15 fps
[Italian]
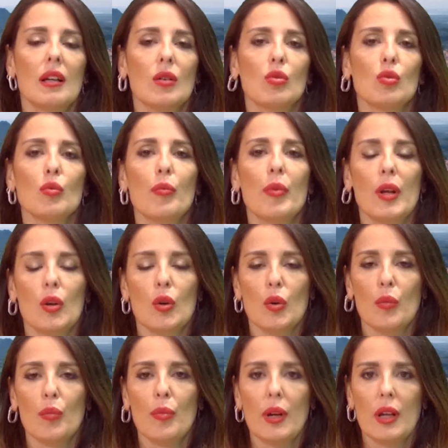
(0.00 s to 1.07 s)

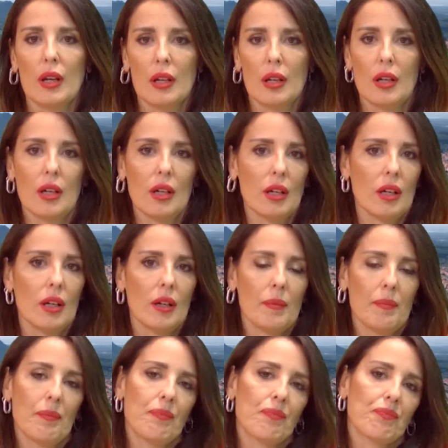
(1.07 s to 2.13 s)
recupero, per
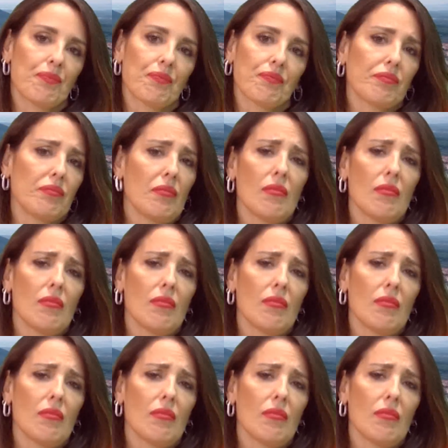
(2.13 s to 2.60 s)
ehm,